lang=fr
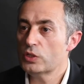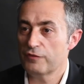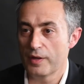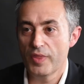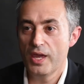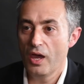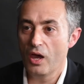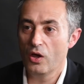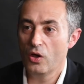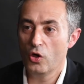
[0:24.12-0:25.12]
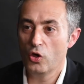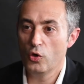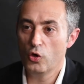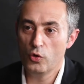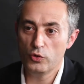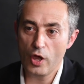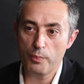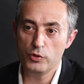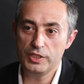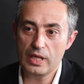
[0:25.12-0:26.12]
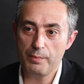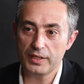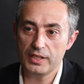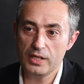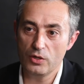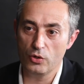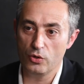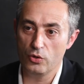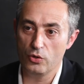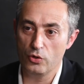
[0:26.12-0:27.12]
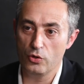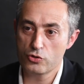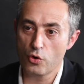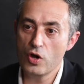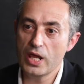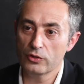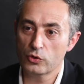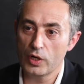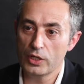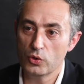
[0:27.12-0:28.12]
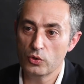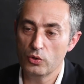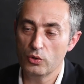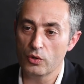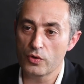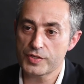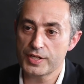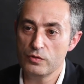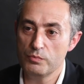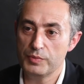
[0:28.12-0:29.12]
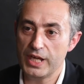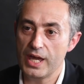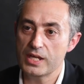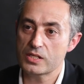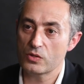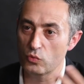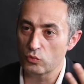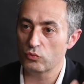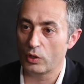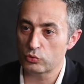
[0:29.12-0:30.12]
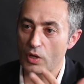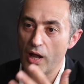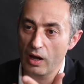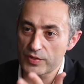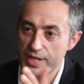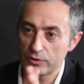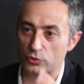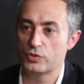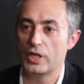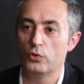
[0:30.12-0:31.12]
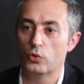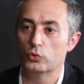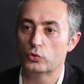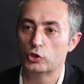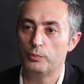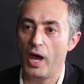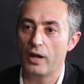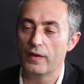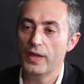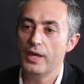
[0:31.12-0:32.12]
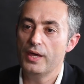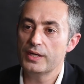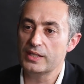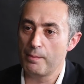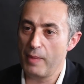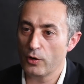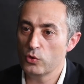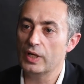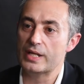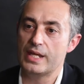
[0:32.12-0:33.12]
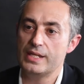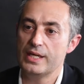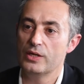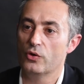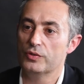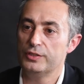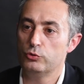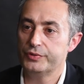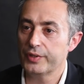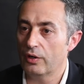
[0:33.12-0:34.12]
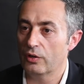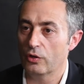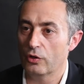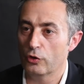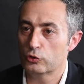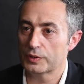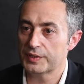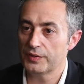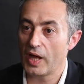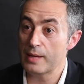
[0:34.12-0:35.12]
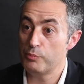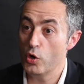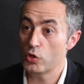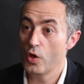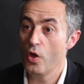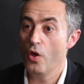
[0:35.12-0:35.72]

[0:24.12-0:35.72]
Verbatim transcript: tout à fait. D'ailleurs, petit aparté sur le lien entre les deux, c'est une pièce, en tout cas l'ancêtre de celle dont je parle, qui est apparu dans les années 1860 euh, à l'époque,